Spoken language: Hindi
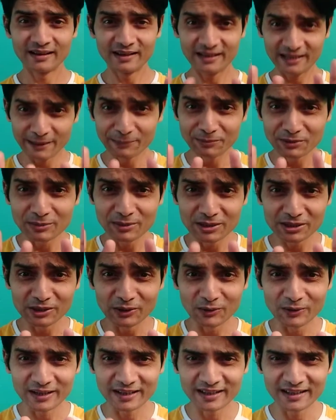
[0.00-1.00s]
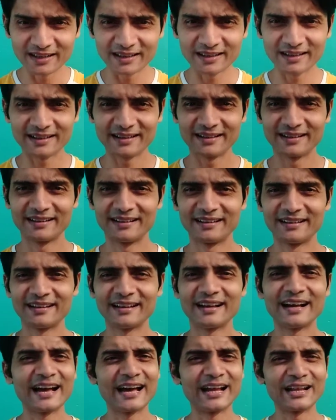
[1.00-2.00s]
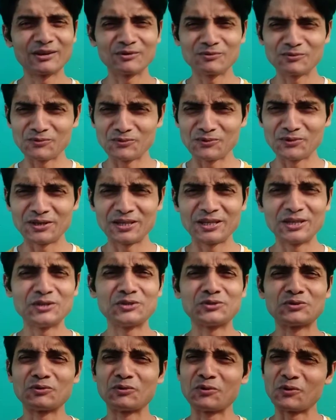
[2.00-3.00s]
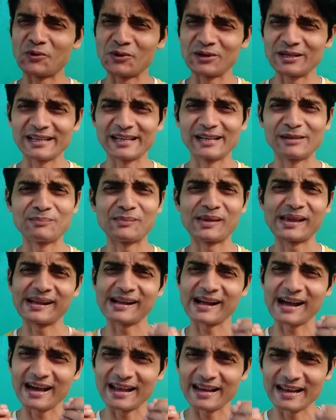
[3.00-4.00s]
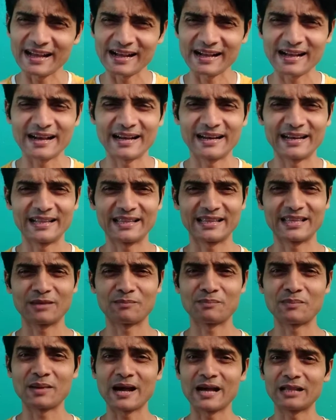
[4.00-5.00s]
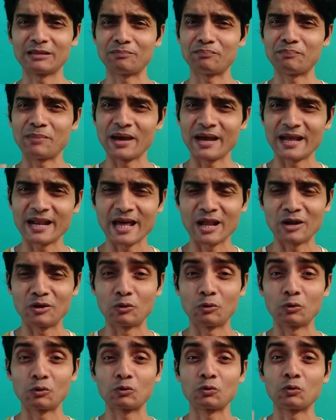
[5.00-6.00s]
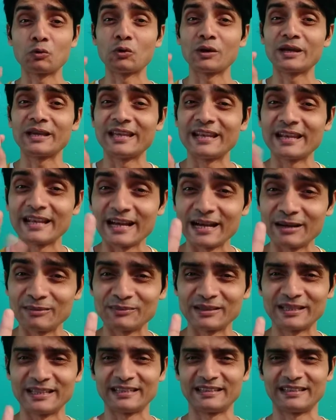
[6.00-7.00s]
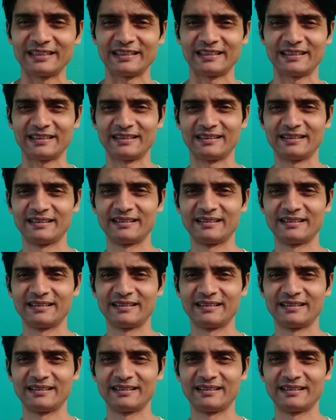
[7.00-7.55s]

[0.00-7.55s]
टिप समझते हो ना अरे वो ही जो होटल में खाना खाने के बाद बैरा लोग को इनाम देते हैं